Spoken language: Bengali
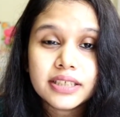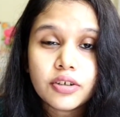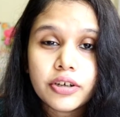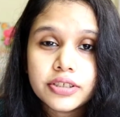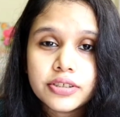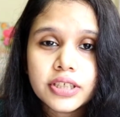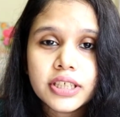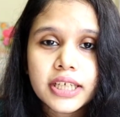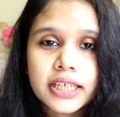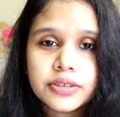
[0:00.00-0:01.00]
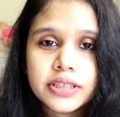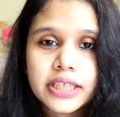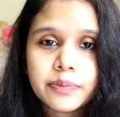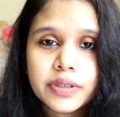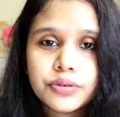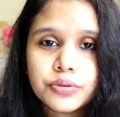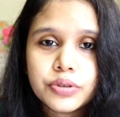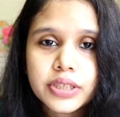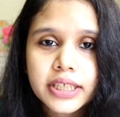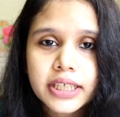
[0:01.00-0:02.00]
কন্ডিশনারের কাজ হচ্ছে আপনার
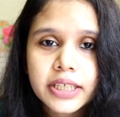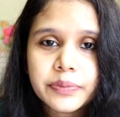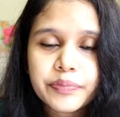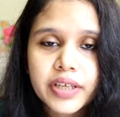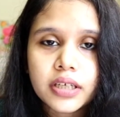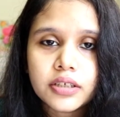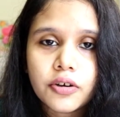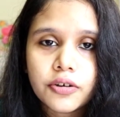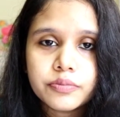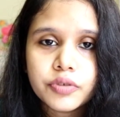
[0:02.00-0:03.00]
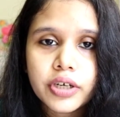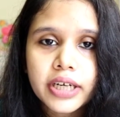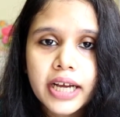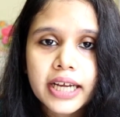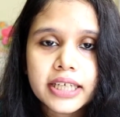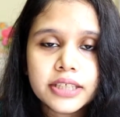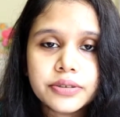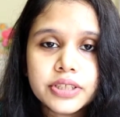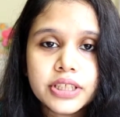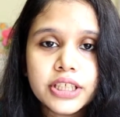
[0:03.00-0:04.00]
চুলটাকে নরম করা আর এটা
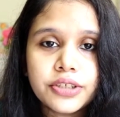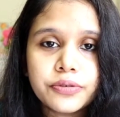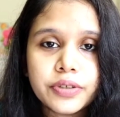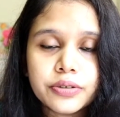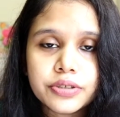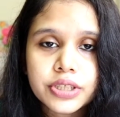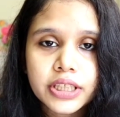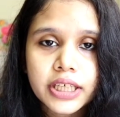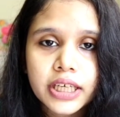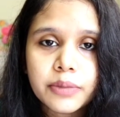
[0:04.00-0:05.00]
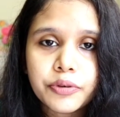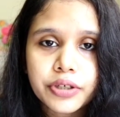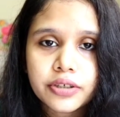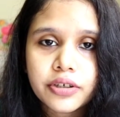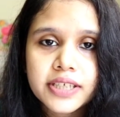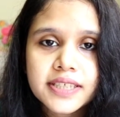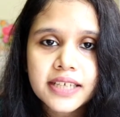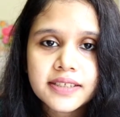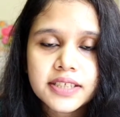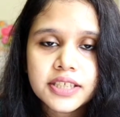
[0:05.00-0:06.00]
হচ্ছে ইউভি রশ্মি থেকে প্রোটেক্ট করা
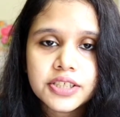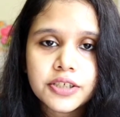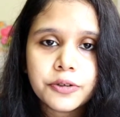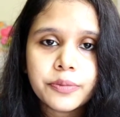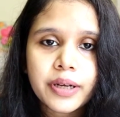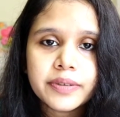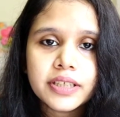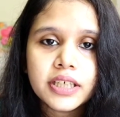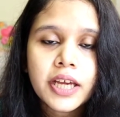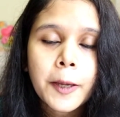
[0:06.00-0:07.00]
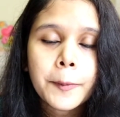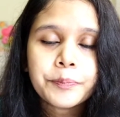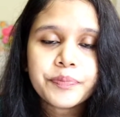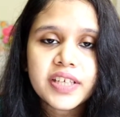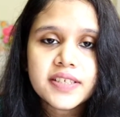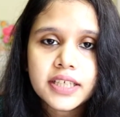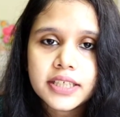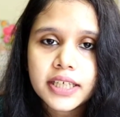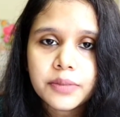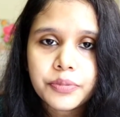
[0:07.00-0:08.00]
সানস্ক্রিন যেরকম আমাদের
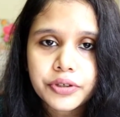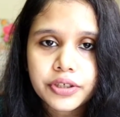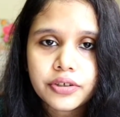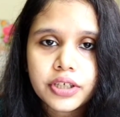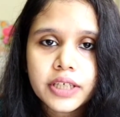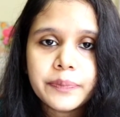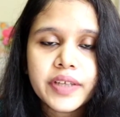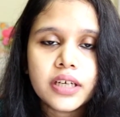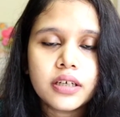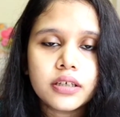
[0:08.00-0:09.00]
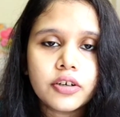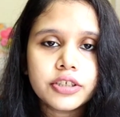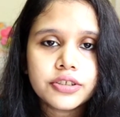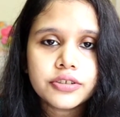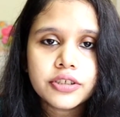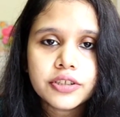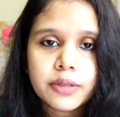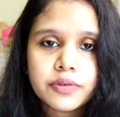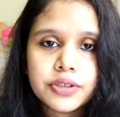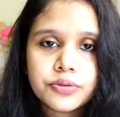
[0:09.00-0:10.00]
স্কিনটাকে প্রোটেক্ট করে কন্ডিশনারও
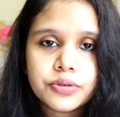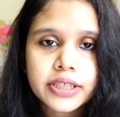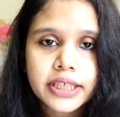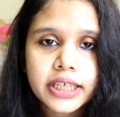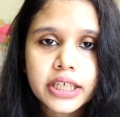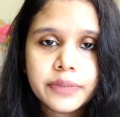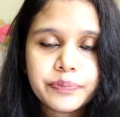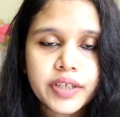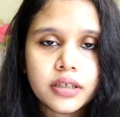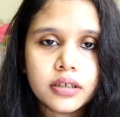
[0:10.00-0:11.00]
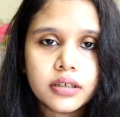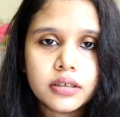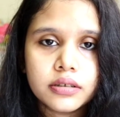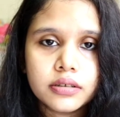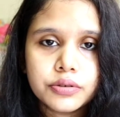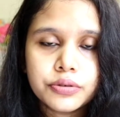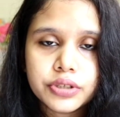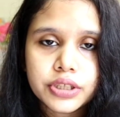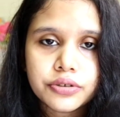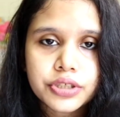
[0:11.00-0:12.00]
তেমনি চুলটাকে
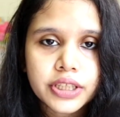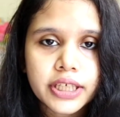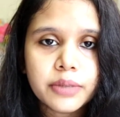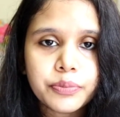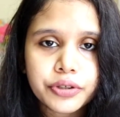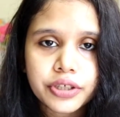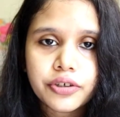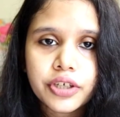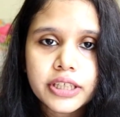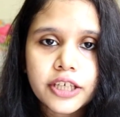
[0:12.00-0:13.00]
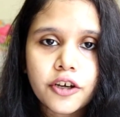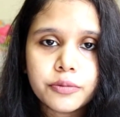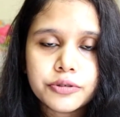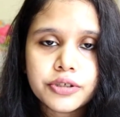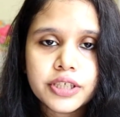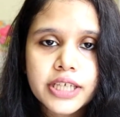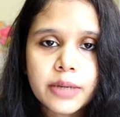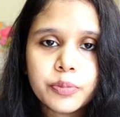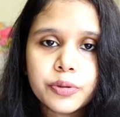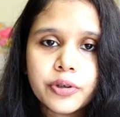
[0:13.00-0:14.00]
সূর্যের রশ্মি থেকে প্রোটেক্ট করে তাই অবশ্যই
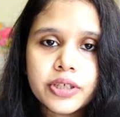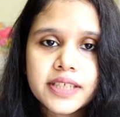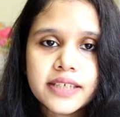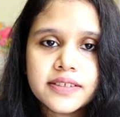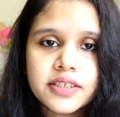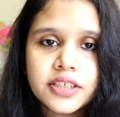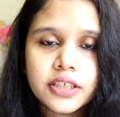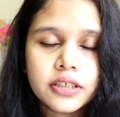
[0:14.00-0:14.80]
শ্যাম্পুর পরে সানস্ক্রিন